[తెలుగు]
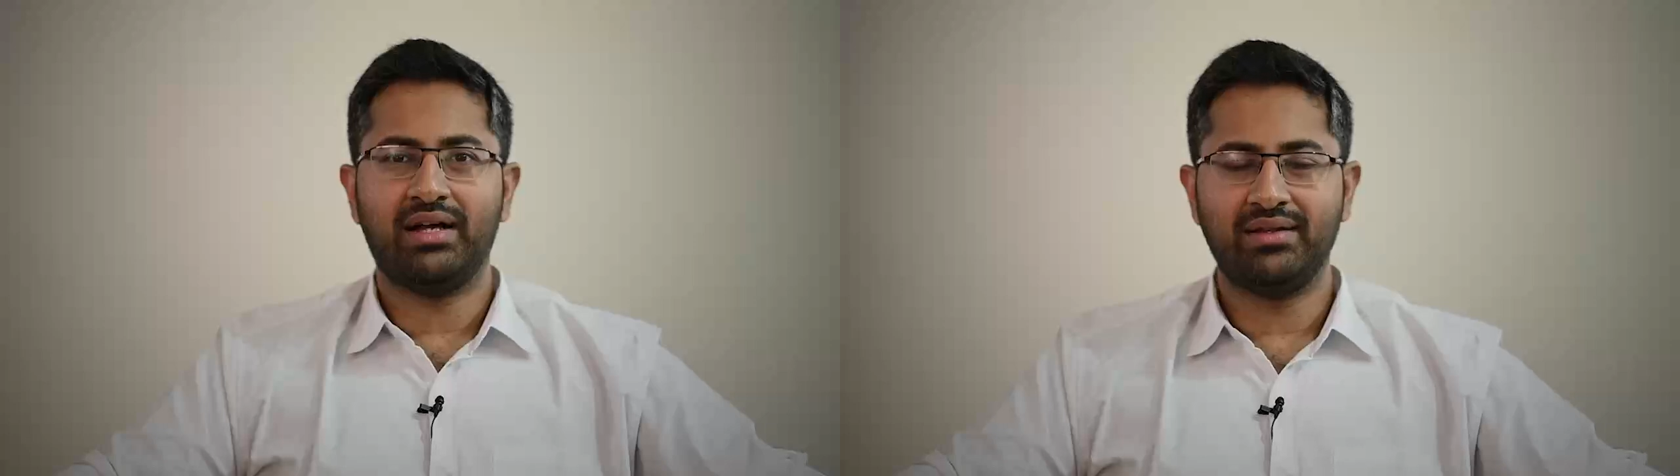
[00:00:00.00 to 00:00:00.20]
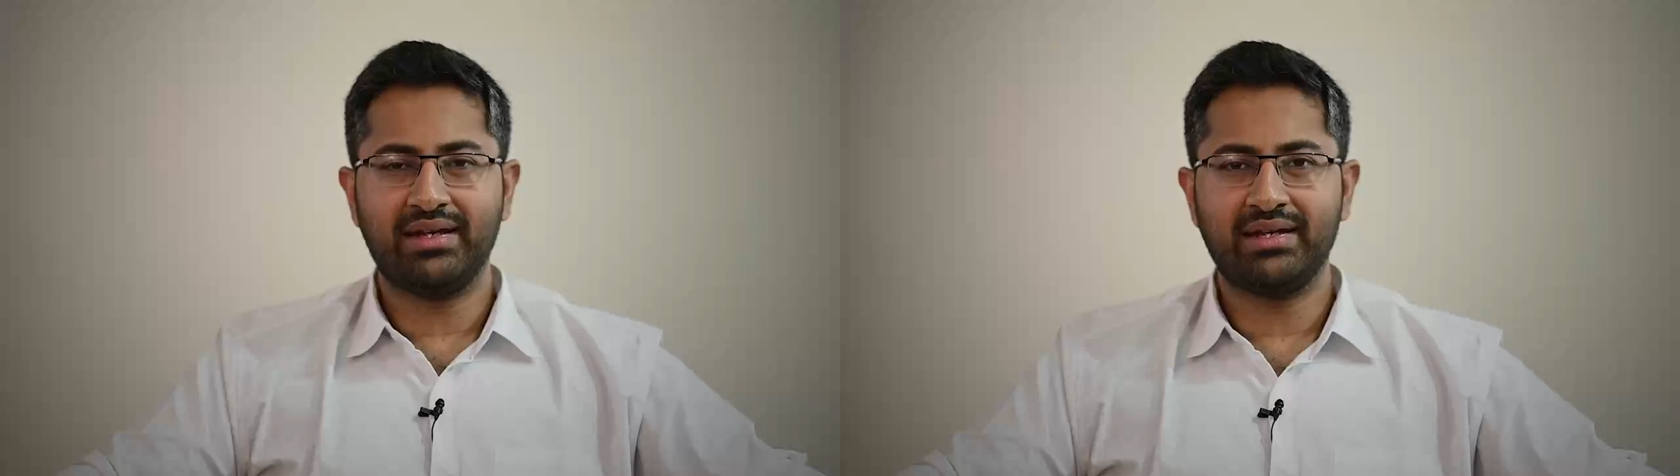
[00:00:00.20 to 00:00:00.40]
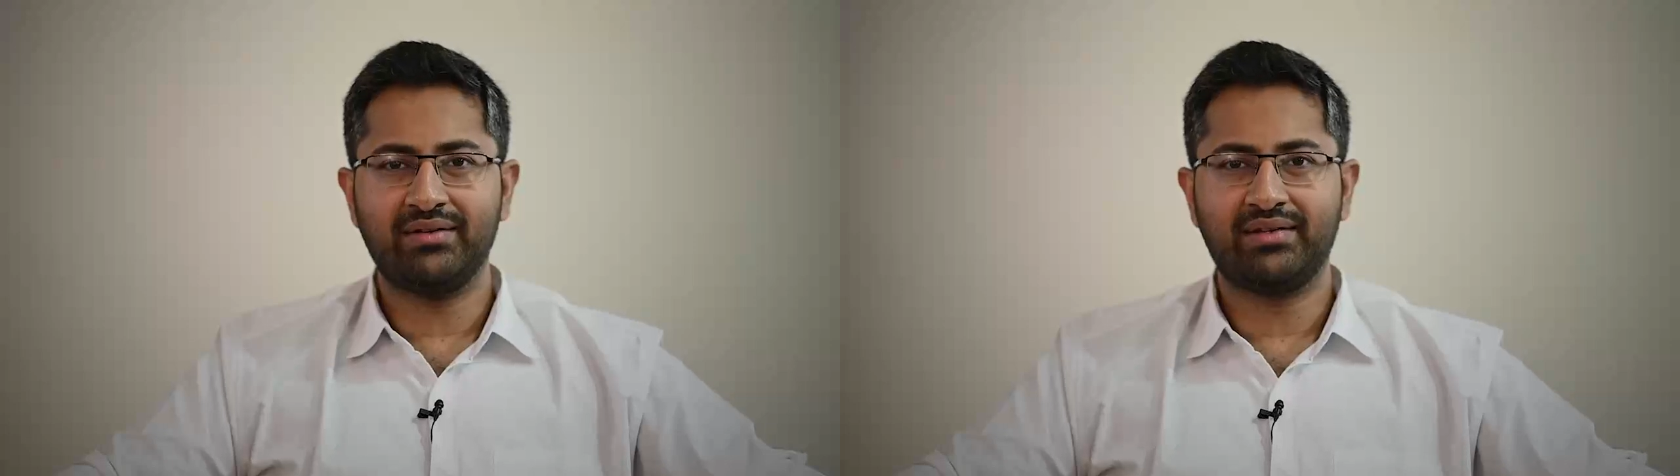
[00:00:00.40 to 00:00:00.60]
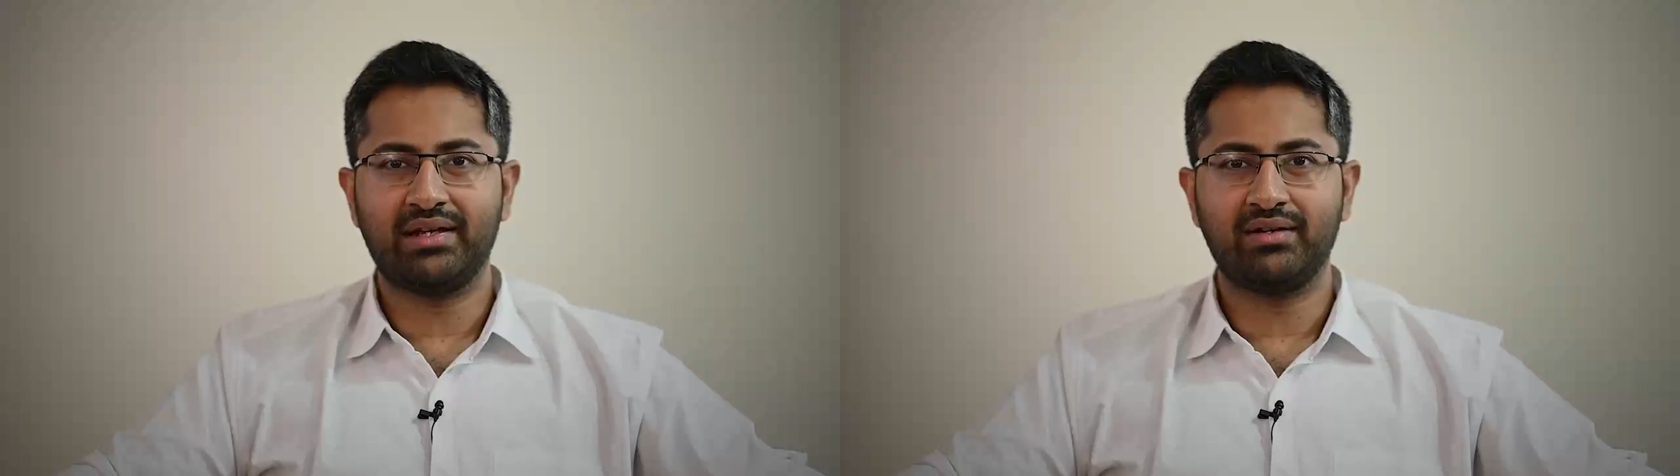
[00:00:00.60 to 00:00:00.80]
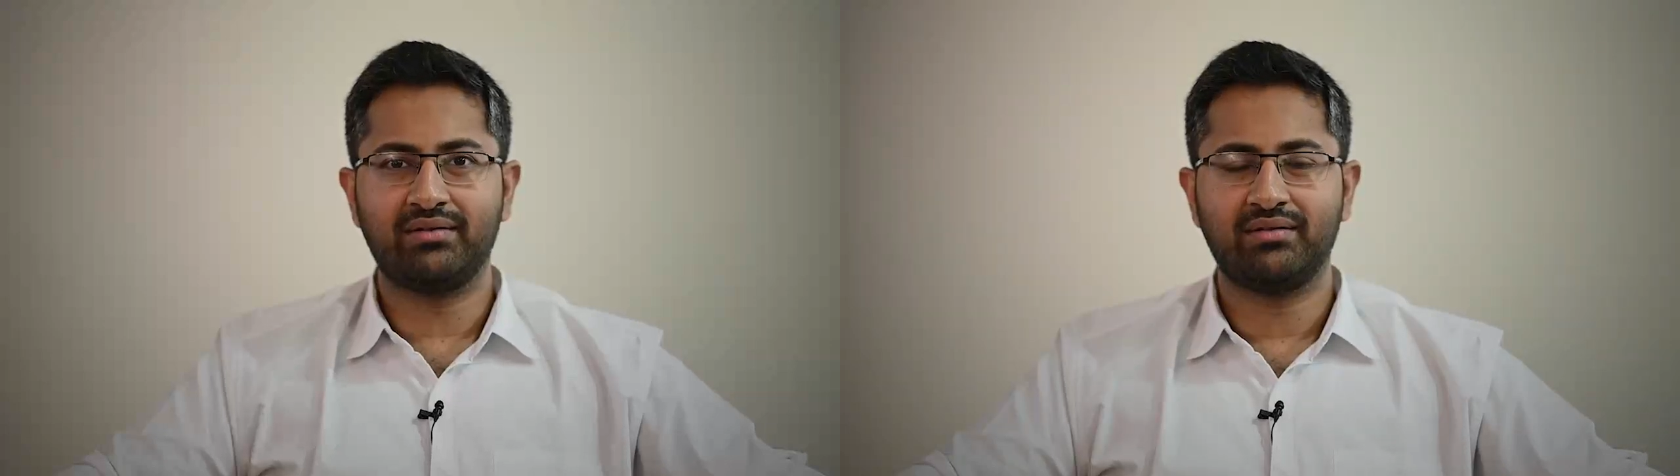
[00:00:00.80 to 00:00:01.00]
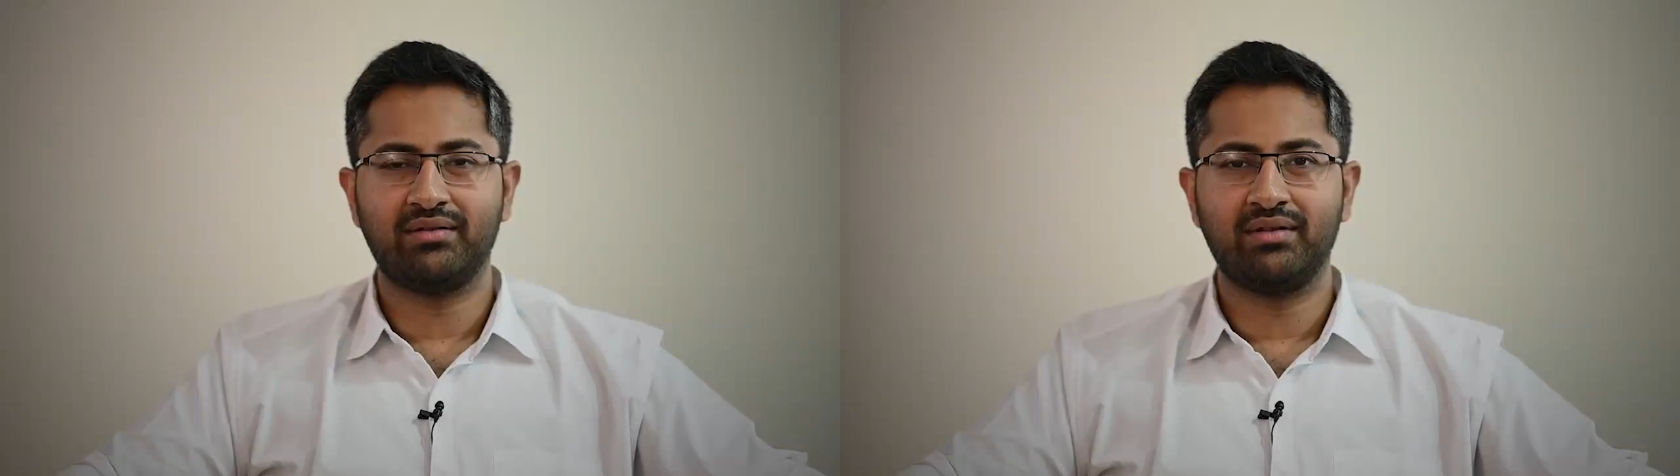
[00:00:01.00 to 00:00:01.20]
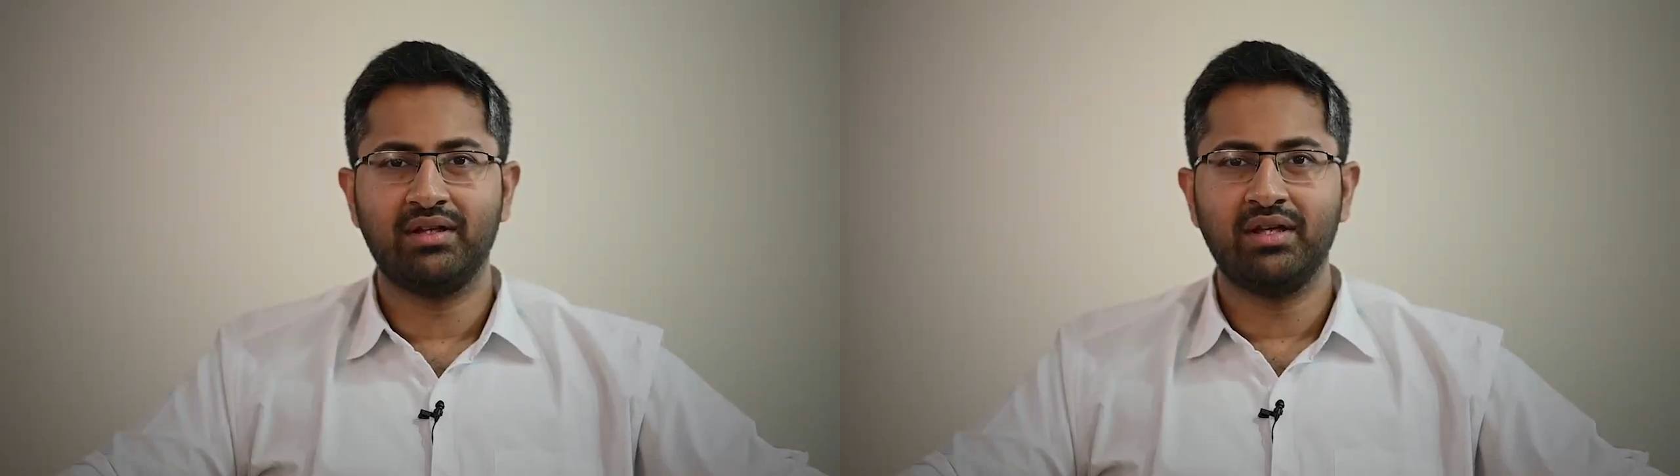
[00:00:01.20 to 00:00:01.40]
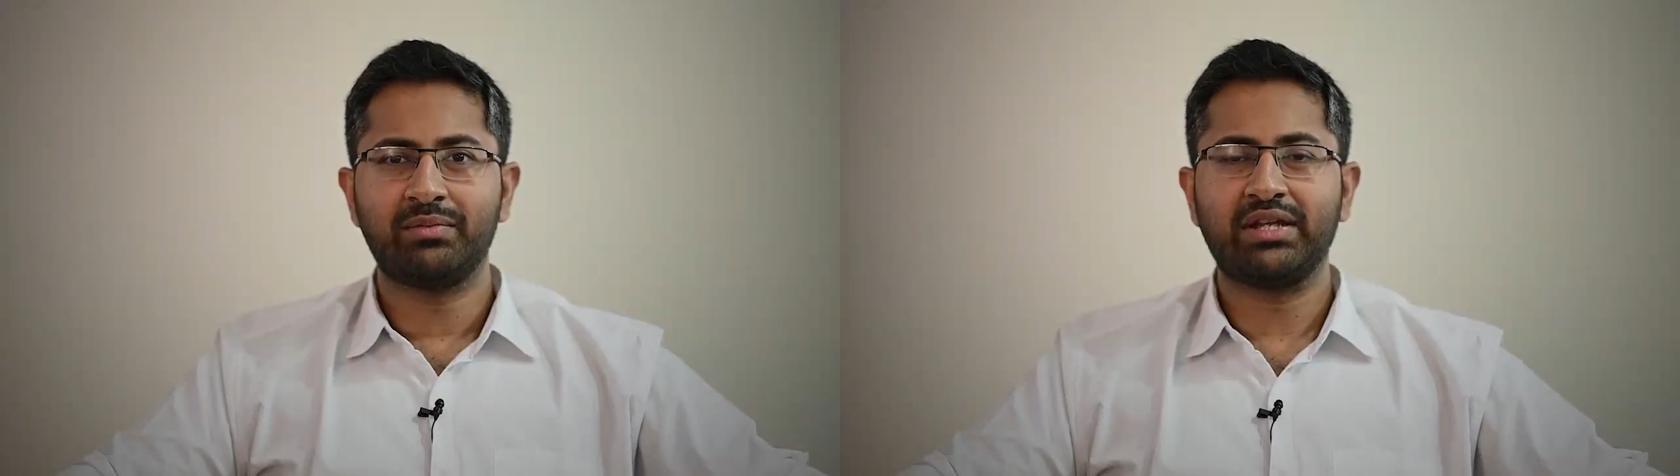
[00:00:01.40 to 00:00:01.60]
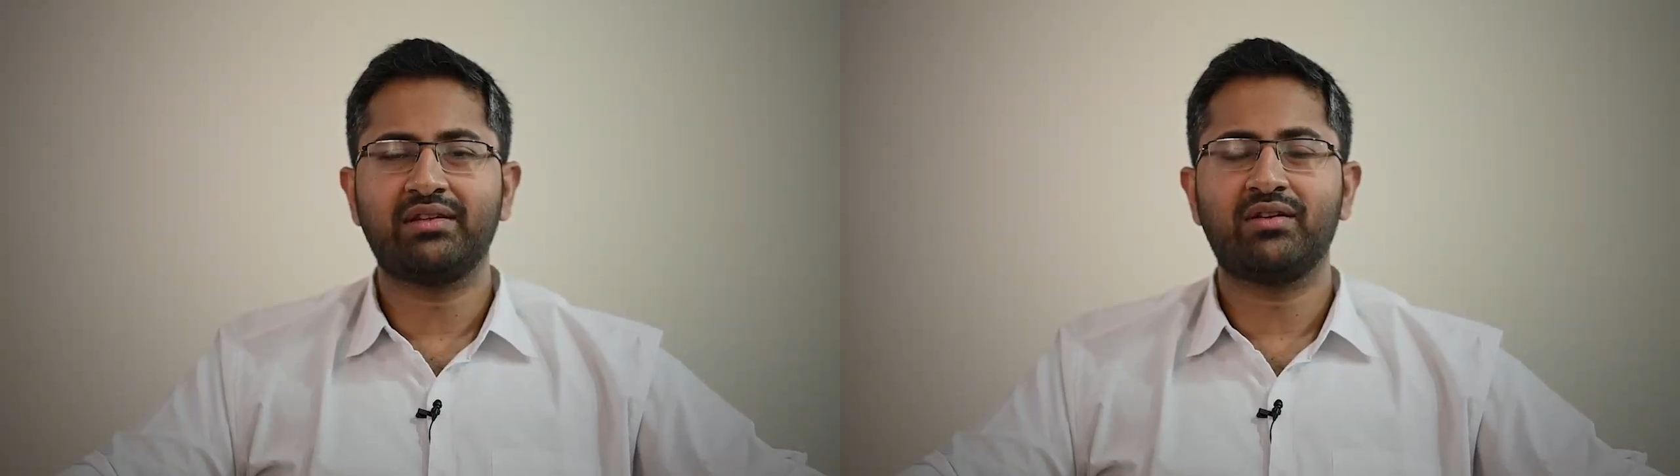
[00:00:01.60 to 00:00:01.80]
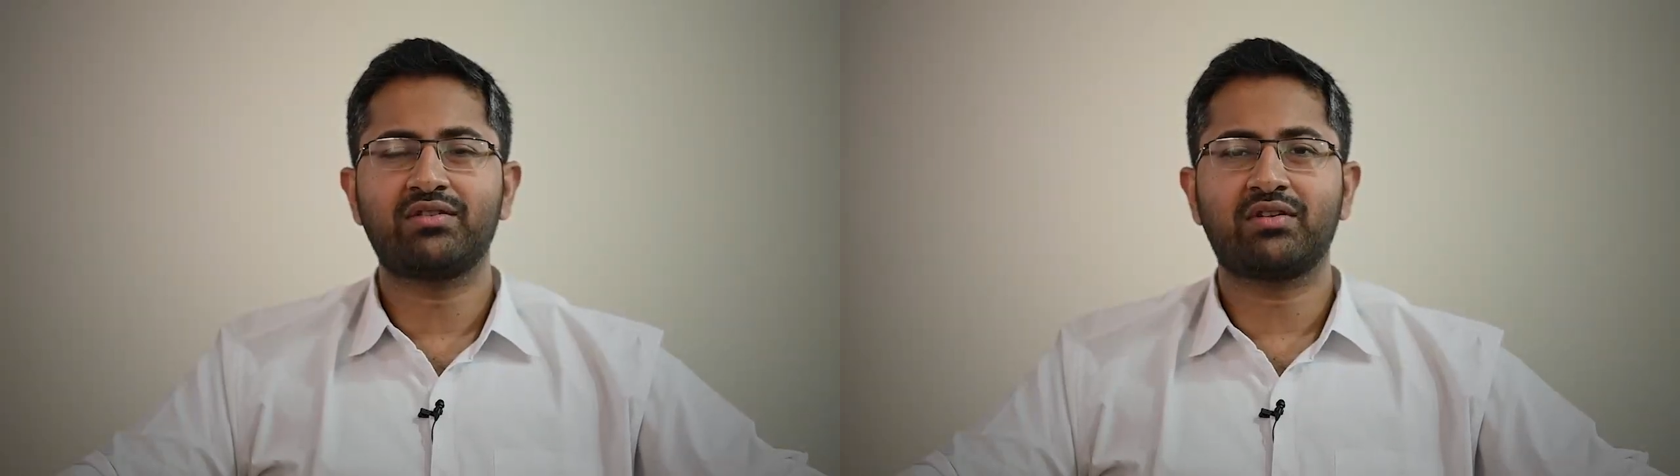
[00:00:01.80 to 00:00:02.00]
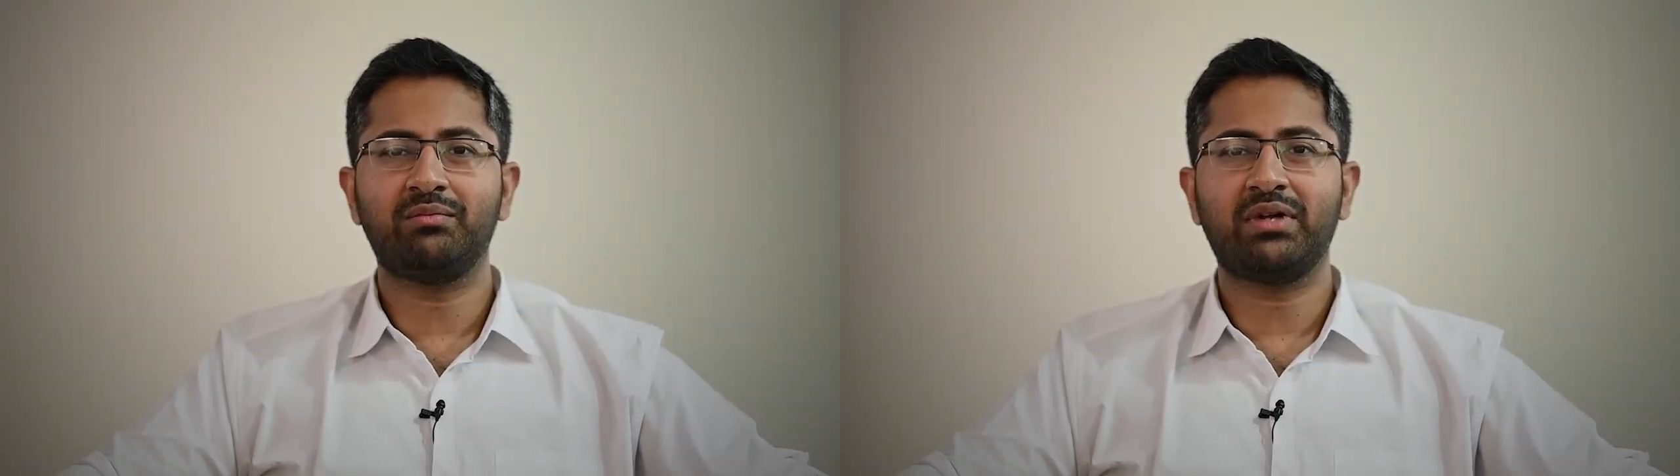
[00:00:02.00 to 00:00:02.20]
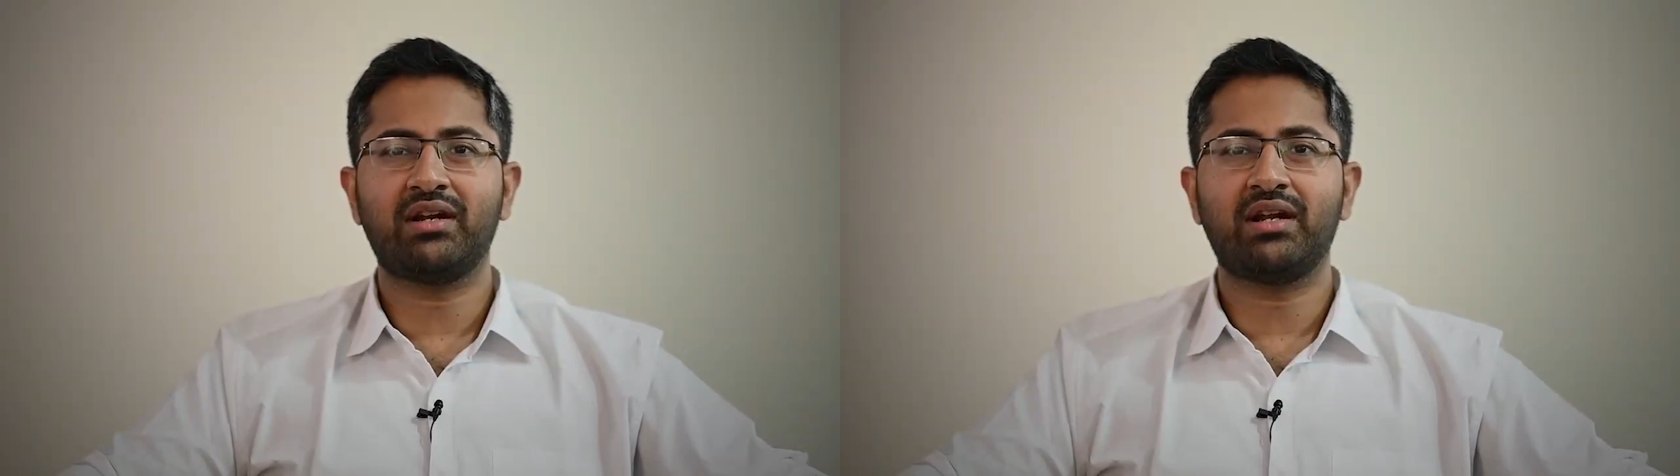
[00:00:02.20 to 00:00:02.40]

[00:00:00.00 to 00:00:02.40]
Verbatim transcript: అందరికీ నమస్కారం ప్రతి సంవత్సరం మన